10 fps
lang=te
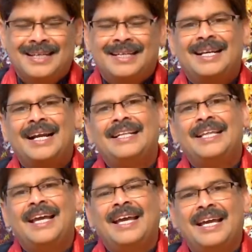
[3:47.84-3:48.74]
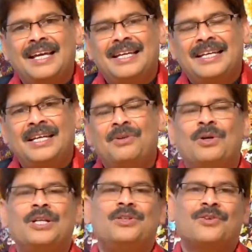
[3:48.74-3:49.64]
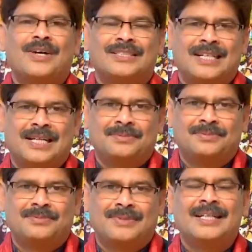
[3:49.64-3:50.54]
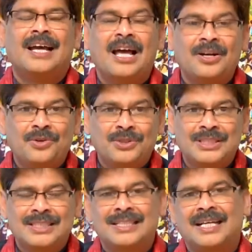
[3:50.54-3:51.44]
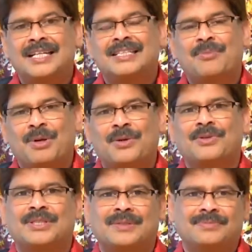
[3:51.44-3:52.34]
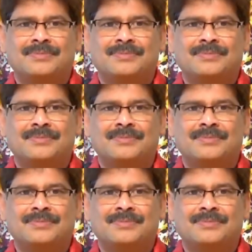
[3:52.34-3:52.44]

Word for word: ఇలాంటిదే ఈ నోటి దుర్వాసన అంటే హ్యాలిటోసిస్ని తగ్గించే మరొక ఔషధం